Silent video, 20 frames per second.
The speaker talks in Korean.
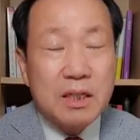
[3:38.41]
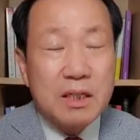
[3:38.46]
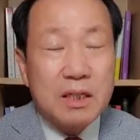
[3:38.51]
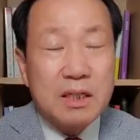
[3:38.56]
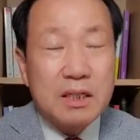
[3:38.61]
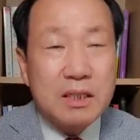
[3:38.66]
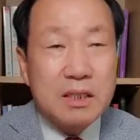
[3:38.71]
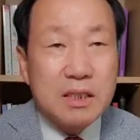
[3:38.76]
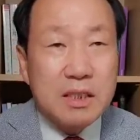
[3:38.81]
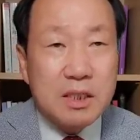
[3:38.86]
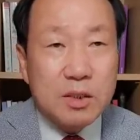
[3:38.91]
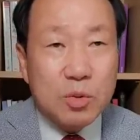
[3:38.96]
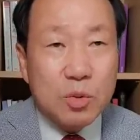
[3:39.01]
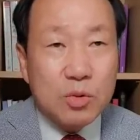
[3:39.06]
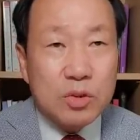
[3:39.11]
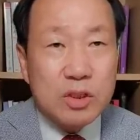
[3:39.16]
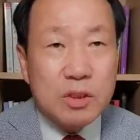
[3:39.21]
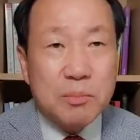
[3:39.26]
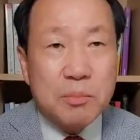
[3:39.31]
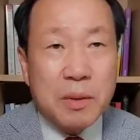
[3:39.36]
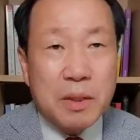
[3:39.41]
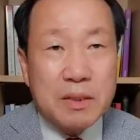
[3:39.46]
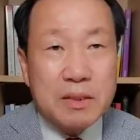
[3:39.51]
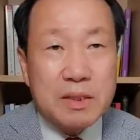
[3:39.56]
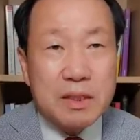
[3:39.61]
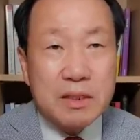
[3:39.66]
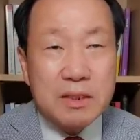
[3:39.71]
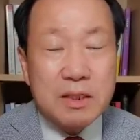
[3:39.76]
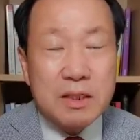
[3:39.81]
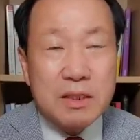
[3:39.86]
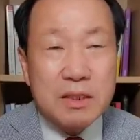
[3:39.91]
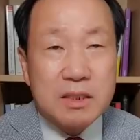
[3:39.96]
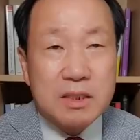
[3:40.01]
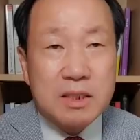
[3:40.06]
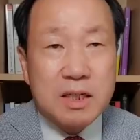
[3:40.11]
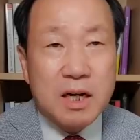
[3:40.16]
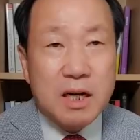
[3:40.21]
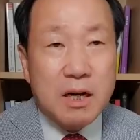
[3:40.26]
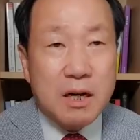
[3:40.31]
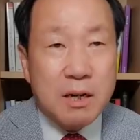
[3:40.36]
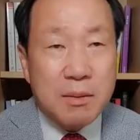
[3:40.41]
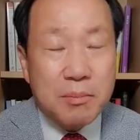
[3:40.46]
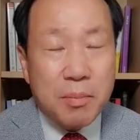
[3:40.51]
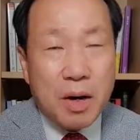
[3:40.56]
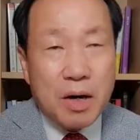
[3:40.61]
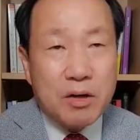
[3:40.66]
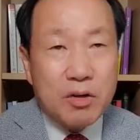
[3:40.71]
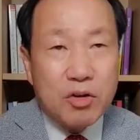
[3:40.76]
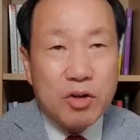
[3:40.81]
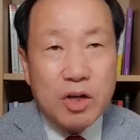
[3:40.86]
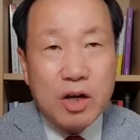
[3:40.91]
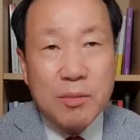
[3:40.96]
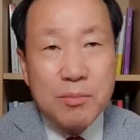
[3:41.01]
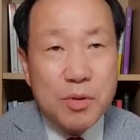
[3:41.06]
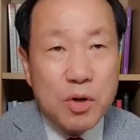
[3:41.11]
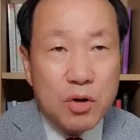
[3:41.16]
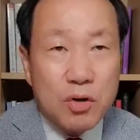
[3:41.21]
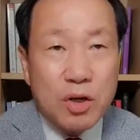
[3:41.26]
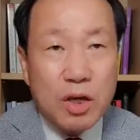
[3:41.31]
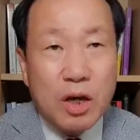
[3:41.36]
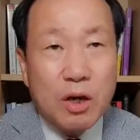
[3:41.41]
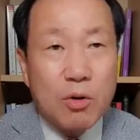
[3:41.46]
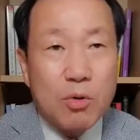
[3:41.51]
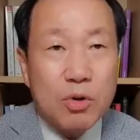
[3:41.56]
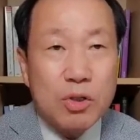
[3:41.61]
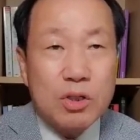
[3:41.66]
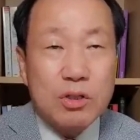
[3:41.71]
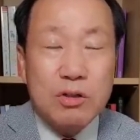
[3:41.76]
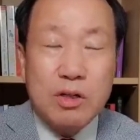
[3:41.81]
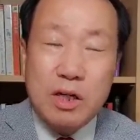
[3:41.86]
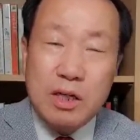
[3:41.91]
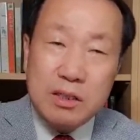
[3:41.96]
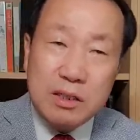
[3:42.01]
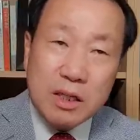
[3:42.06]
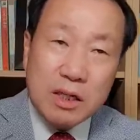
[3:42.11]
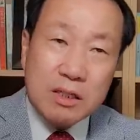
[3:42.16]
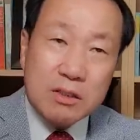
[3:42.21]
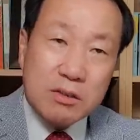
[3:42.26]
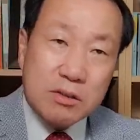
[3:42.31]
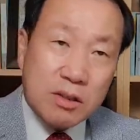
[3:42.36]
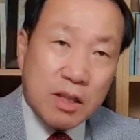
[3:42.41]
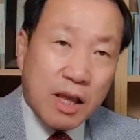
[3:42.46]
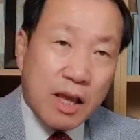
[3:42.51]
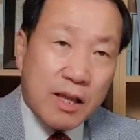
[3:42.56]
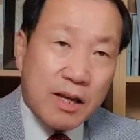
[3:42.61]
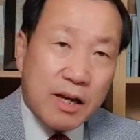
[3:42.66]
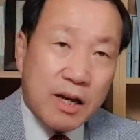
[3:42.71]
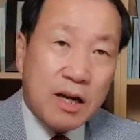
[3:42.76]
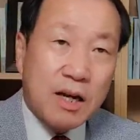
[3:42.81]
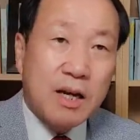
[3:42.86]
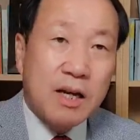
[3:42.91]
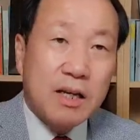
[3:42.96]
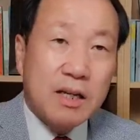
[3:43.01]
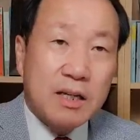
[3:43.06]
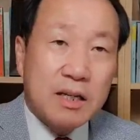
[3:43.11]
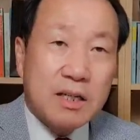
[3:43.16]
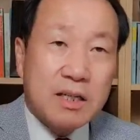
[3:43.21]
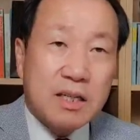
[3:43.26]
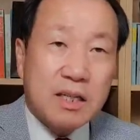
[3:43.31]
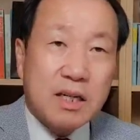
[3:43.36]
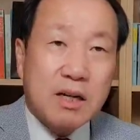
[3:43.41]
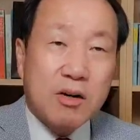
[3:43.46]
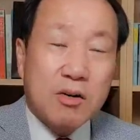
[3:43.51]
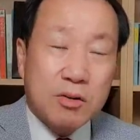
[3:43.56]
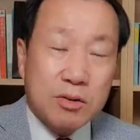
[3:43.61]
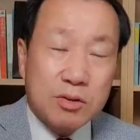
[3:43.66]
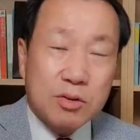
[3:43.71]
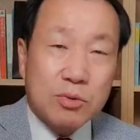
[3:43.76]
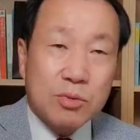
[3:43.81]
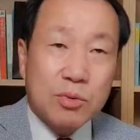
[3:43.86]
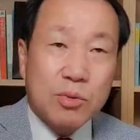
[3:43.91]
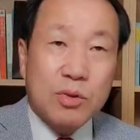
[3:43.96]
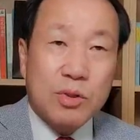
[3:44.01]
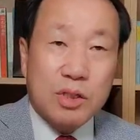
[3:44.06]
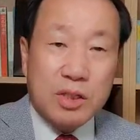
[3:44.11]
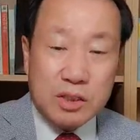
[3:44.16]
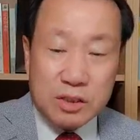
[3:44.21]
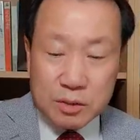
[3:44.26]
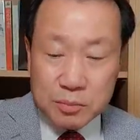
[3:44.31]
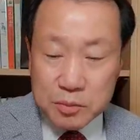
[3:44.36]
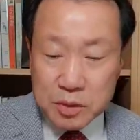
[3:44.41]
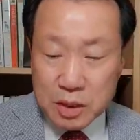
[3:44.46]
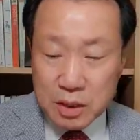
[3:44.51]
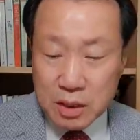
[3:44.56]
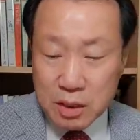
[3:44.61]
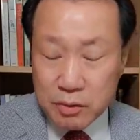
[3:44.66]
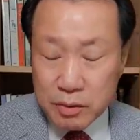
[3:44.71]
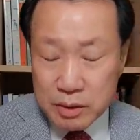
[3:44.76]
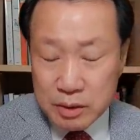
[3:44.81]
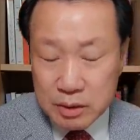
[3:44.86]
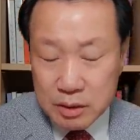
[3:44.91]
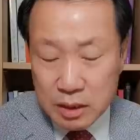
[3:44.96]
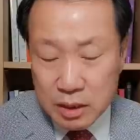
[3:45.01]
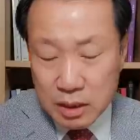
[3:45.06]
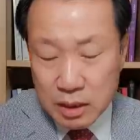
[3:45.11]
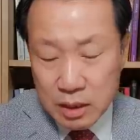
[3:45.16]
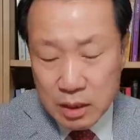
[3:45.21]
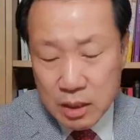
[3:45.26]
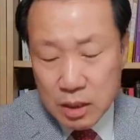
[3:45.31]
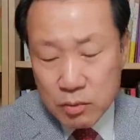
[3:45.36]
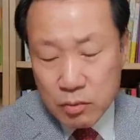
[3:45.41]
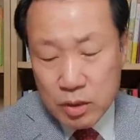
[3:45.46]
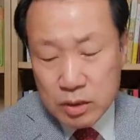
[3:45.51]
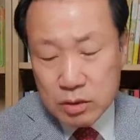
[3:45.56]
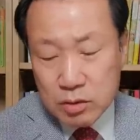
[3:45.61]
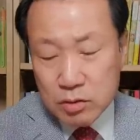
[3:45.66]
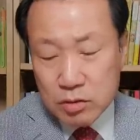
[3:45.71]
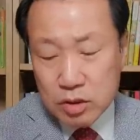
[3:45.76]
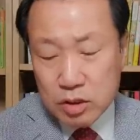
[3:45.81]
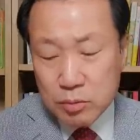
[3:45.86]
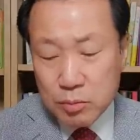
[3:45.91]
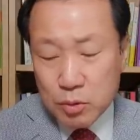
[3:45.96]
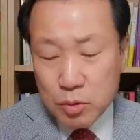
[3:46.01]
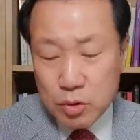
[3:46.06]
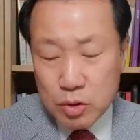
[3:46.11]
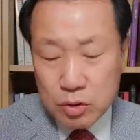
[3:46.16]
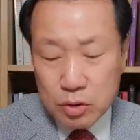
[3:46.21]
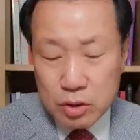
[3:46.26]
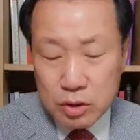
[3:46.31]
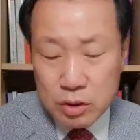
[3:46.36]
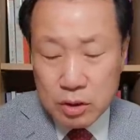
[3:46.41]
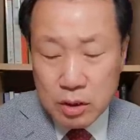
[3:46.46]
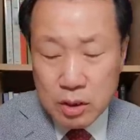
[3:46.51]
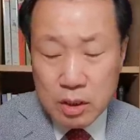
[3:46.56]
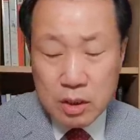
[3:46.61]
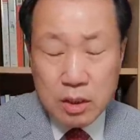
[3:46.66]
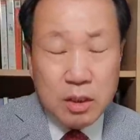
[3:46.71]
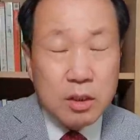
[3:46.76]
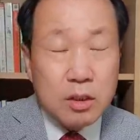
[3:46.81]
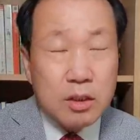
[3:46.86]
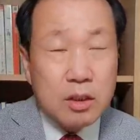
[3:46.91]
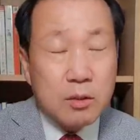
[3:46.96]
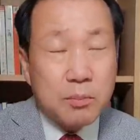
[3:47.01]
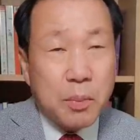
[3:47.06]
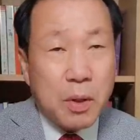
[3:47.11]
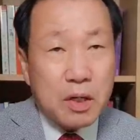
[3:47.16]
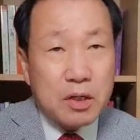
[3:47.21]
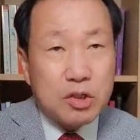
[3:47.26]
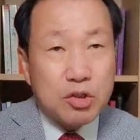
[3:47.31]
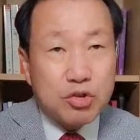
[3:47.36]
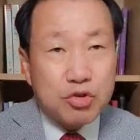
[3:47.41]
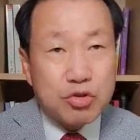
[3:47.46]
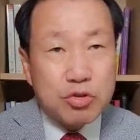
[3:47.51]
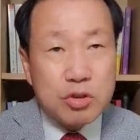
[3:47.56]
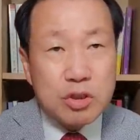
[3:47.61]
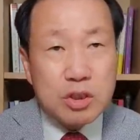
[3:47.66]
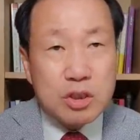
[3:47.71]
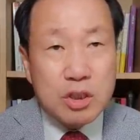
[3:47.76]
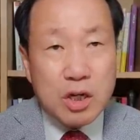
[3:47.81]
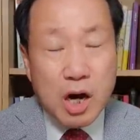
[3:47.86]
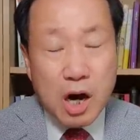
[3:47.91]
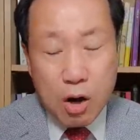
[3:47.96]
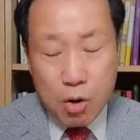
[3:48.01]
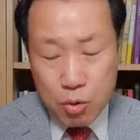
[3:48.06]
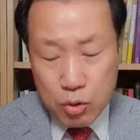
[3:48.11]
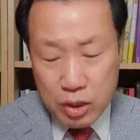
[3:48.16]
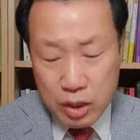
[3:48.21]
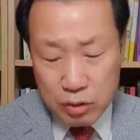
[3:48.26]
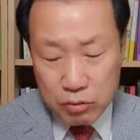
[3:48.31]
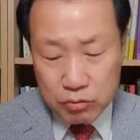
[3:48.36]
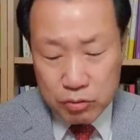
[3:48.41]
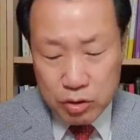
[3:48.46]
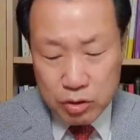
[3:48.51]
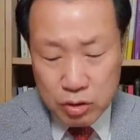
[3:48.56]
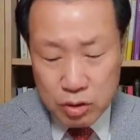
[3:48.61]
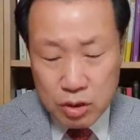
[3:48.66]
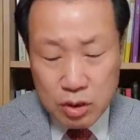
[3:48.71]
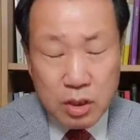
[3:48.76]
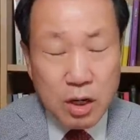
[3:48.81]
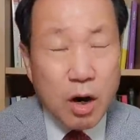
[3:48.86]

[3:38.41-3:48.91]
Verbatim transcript: 그 이동식 발사장치가 바퀴가 몇 개고 이런 거에 따라서 대략 크기가 어느 정도 이렇게 짐작을 해왔는데 화성 15형은 이 바퀴축이 9개고요.